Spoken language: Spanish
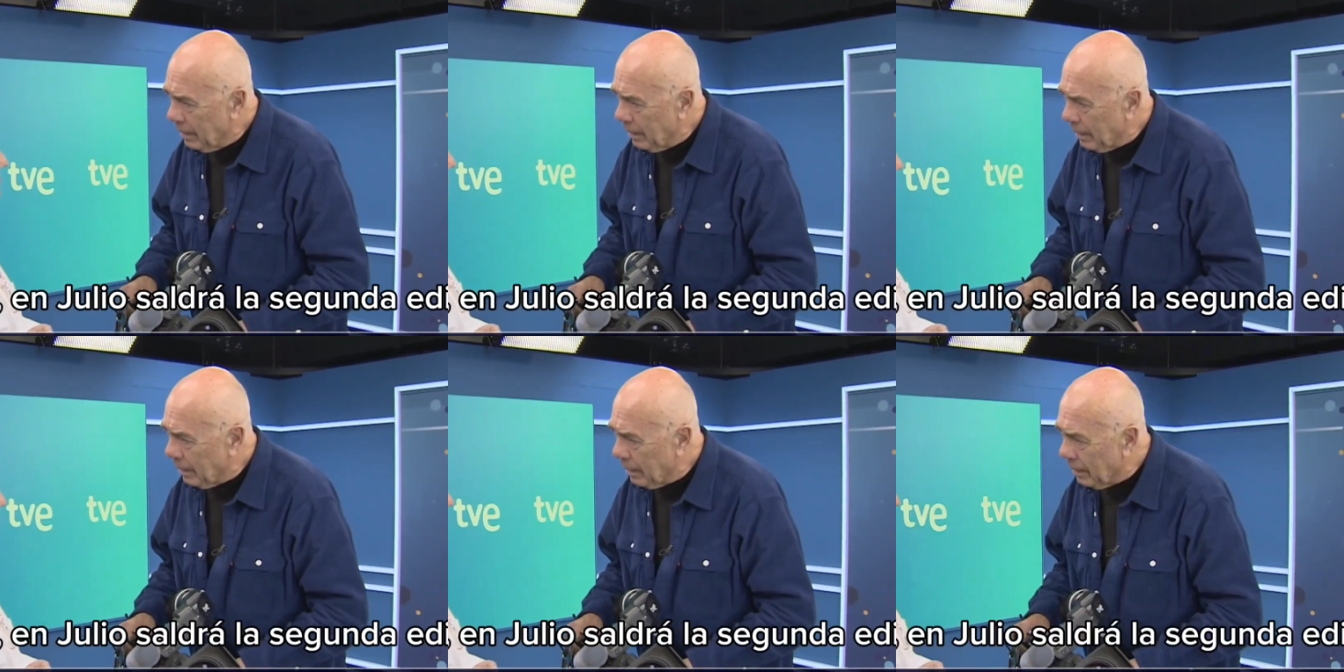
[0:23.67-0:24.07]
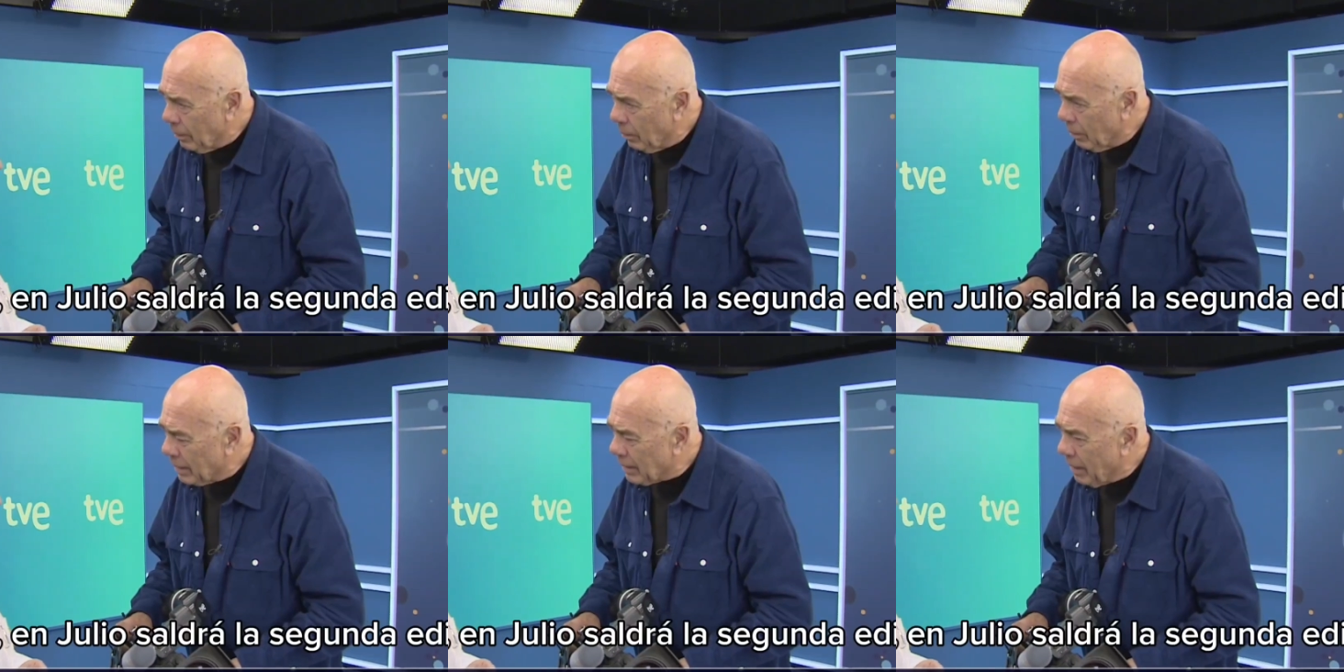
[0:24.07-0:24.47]
Eh,
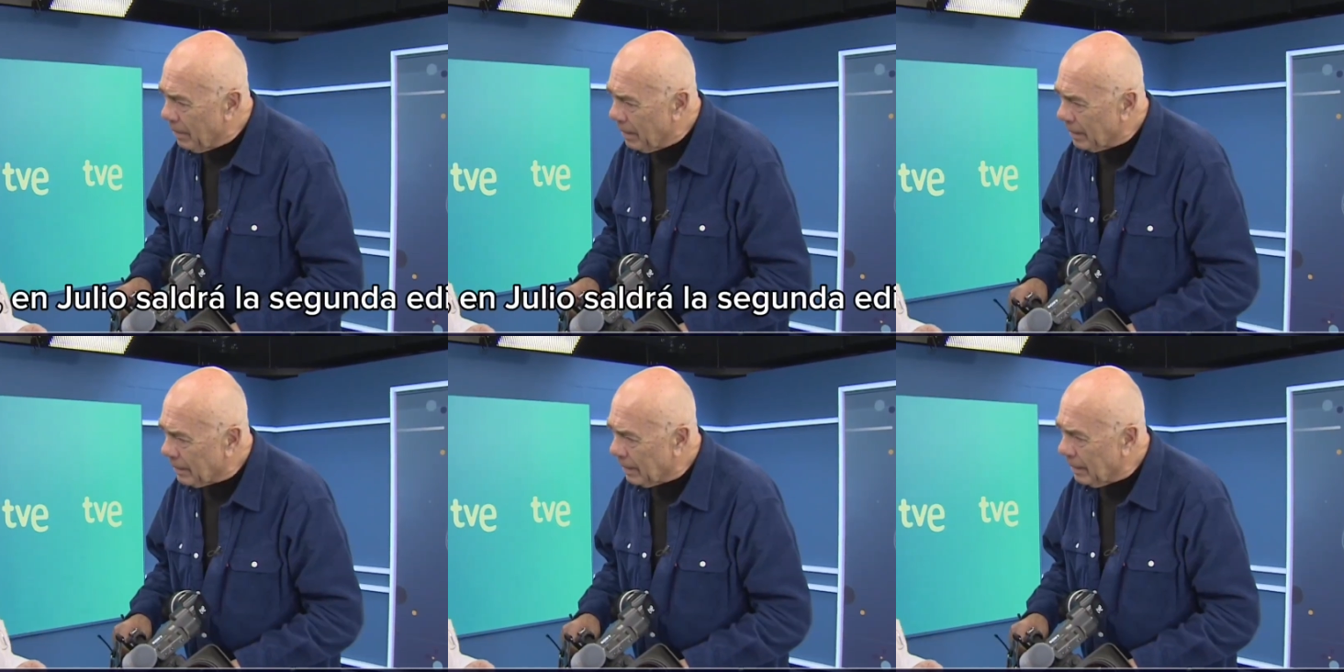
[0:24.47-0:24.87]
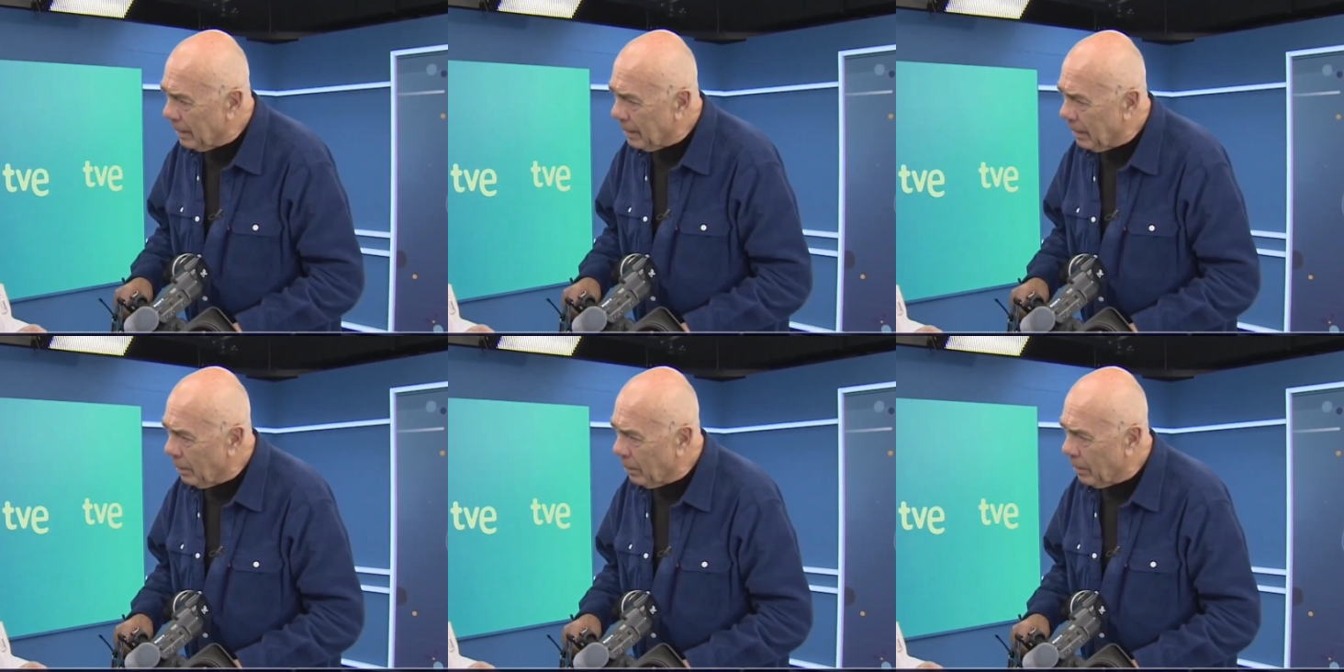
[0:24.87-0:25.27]
o las cámaras que
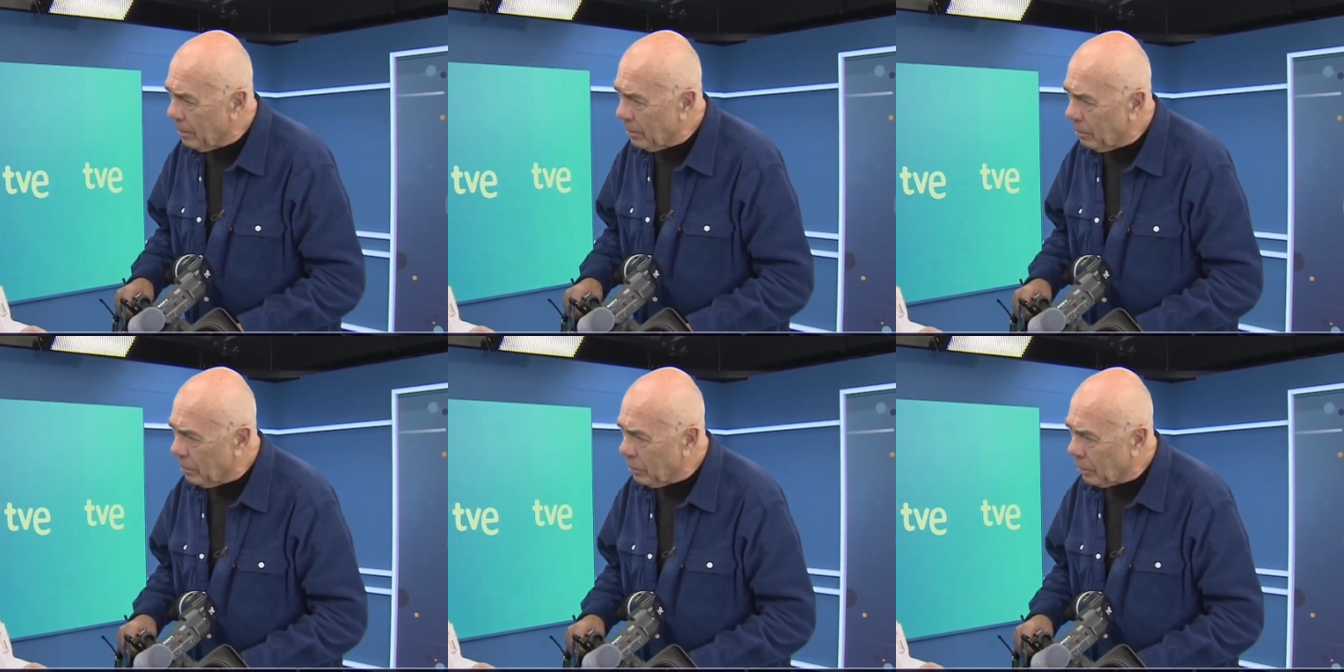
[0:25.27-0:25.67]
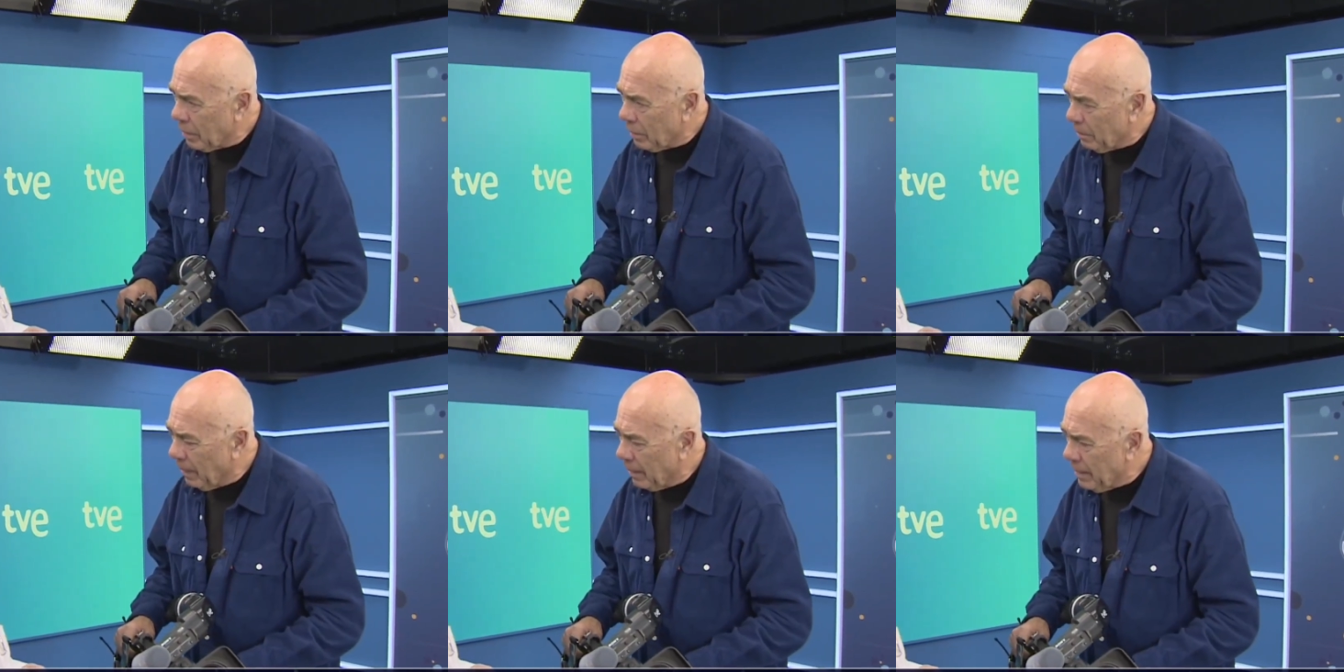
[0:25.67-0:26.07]
hay ahora mismo en Torre
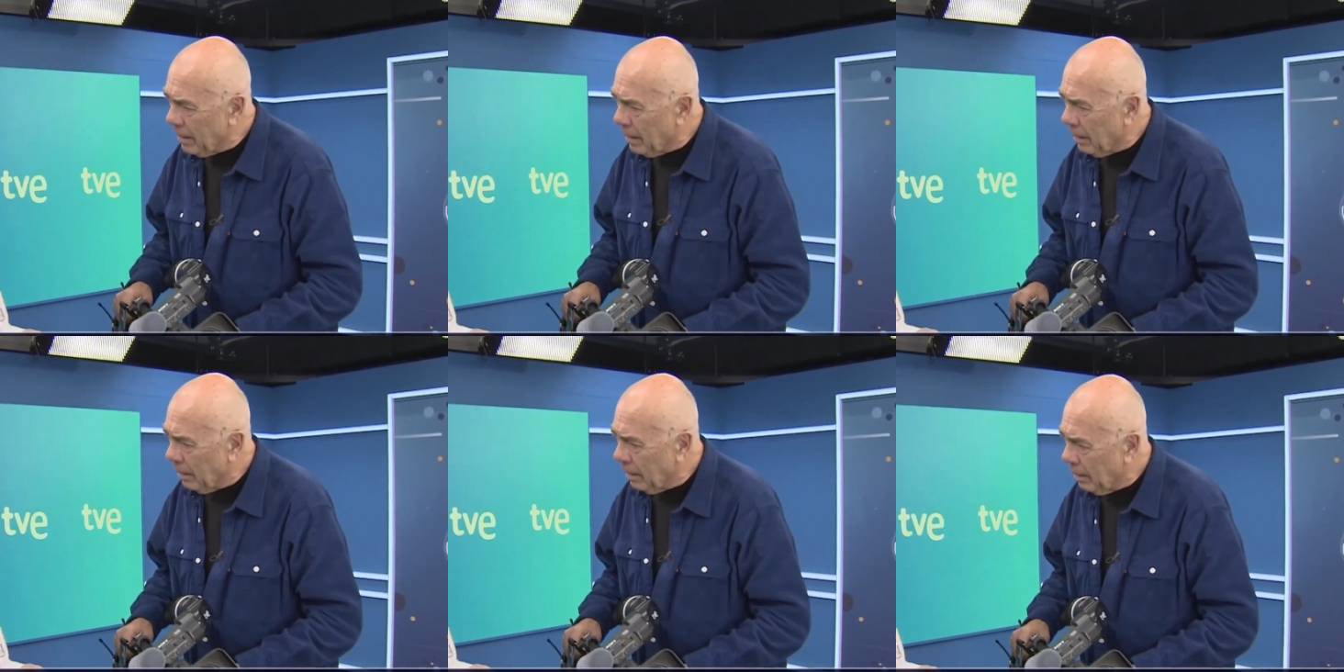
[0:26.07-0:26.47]
España,